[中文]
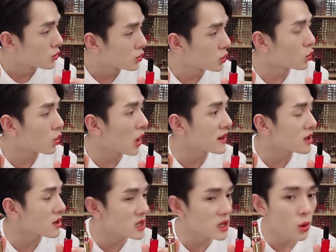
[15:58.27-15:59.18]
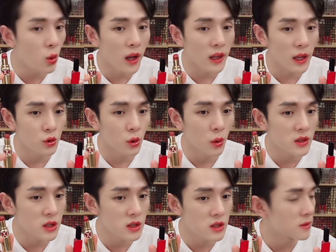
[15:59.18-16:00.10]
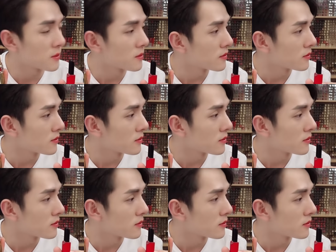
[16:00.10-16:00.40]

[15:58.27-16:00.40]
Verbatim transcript: 所以如果按照新款来说的话，这只